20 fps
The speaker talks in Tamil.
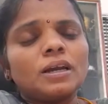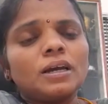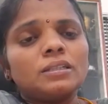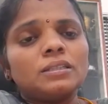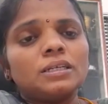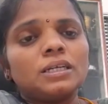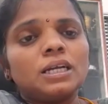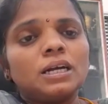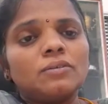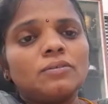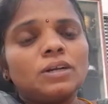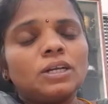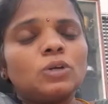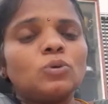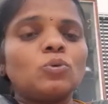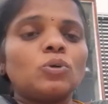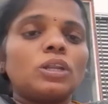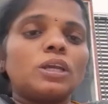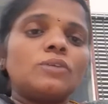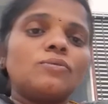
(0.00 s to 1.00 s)
அந்த
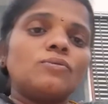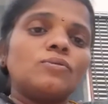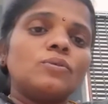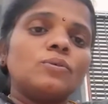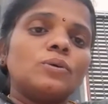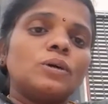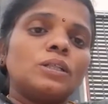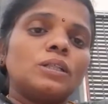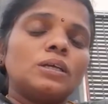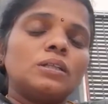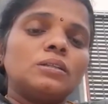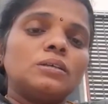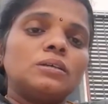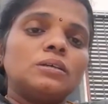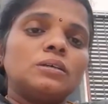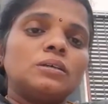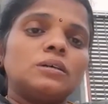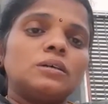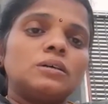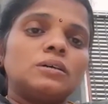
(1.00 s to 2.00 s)
கவனக்குறைவு அதாவது
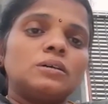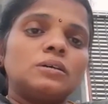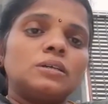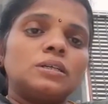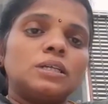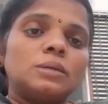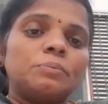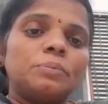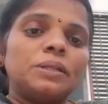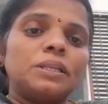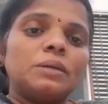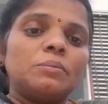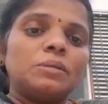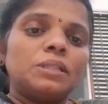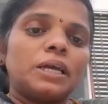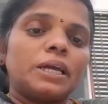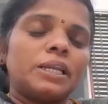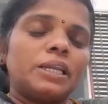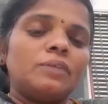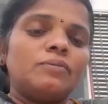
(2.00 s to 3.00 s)
எப்படி நம்ம
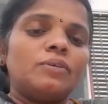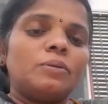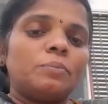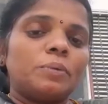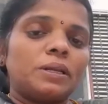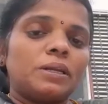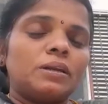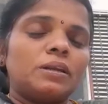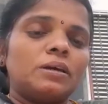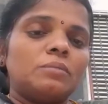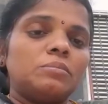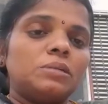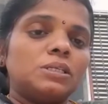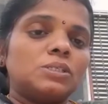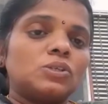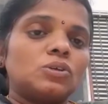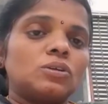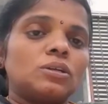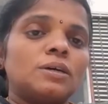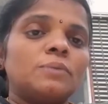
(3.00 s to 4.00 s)
இதை ஐடென்டிஃபை பண்ணலாம்
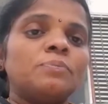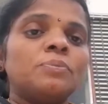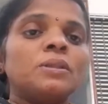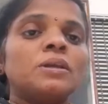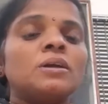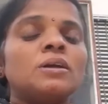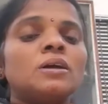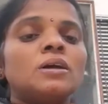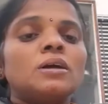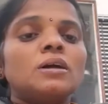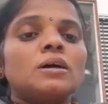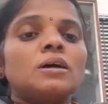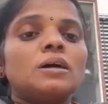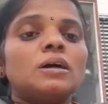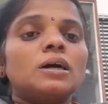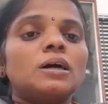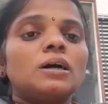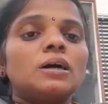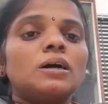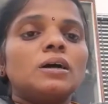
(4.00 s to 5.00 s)
அப்படின்னு சொன்னால்
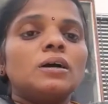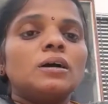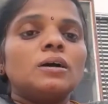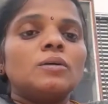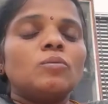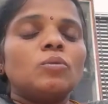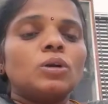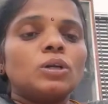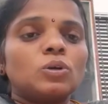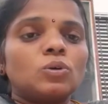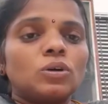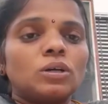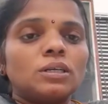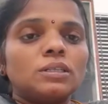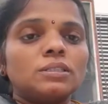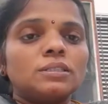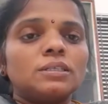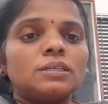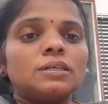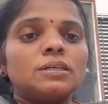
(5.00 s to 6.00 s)
ஒரு
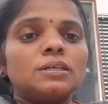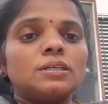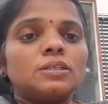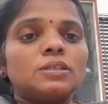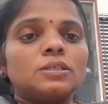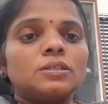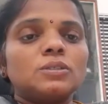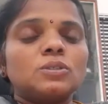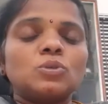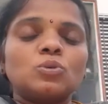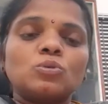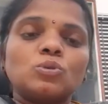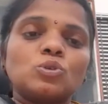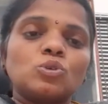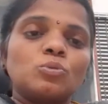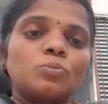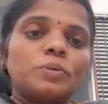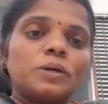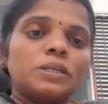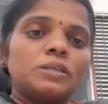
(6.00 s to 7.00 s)
குழந்த
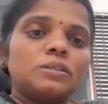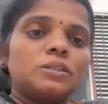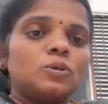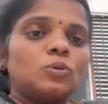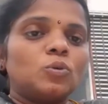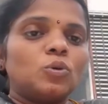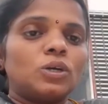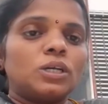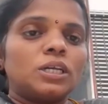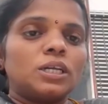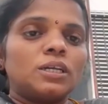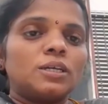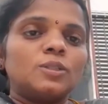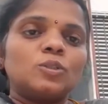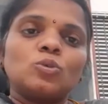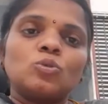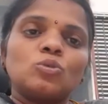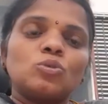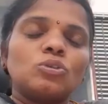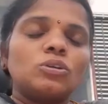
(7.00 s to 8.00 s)
சுறுசுறுப்பாக இருக்குது ஓகே
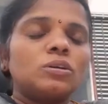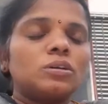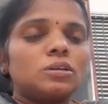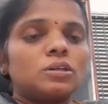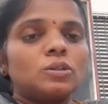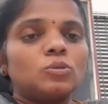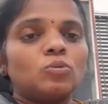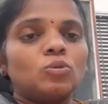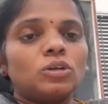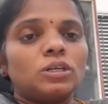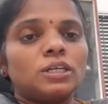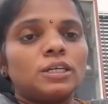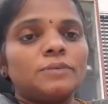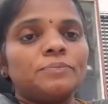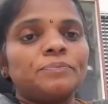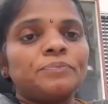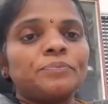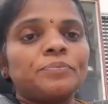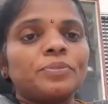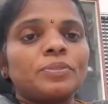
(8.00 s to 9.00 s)
துருதுருன்னு இருக்குது ஓகே
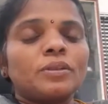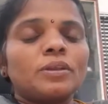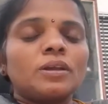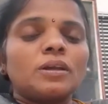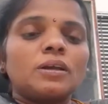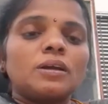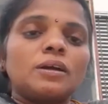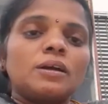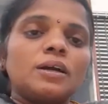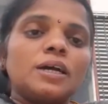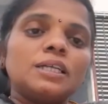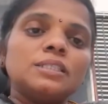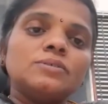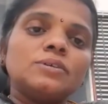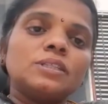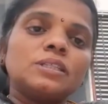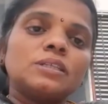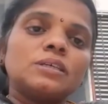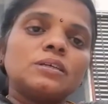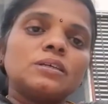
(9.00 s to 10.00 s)
அது
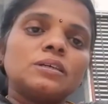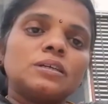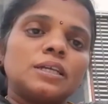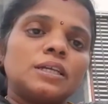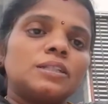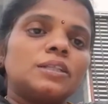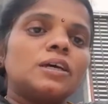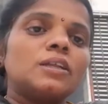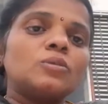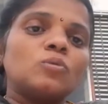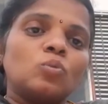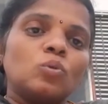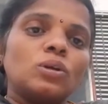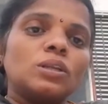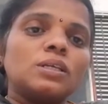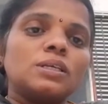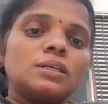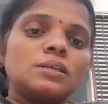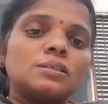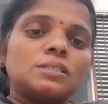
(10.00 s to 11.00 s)
வந்து ஏதாவது
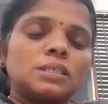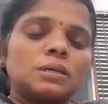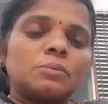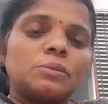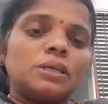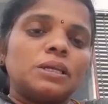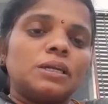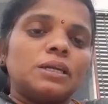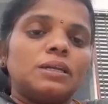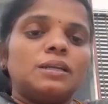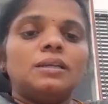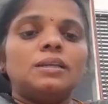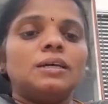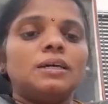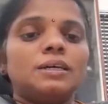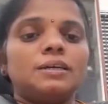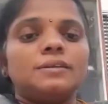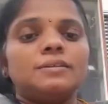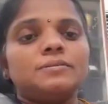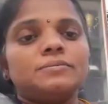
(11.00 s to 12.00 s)
ஒரு சமயங்களில்
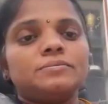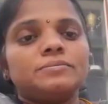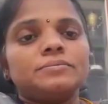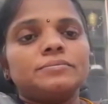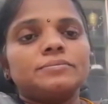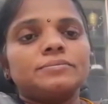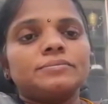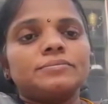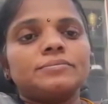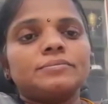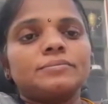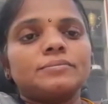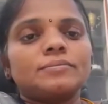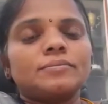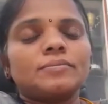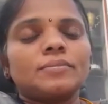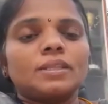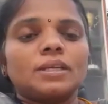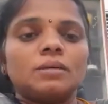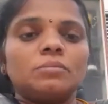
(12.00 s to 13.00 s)

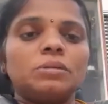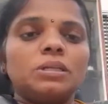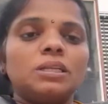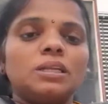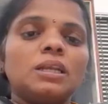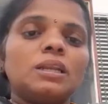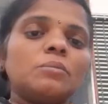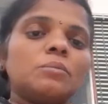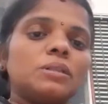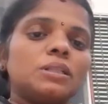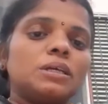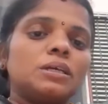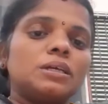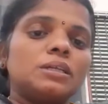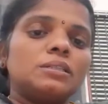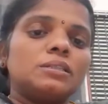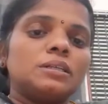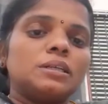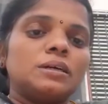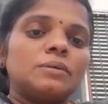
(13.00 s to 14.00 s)
அப்படின்னா நம்ம அதை
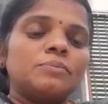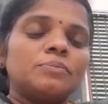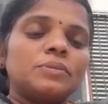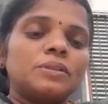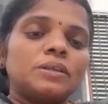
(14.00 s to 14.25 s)
ஏற்றுக்கலாம்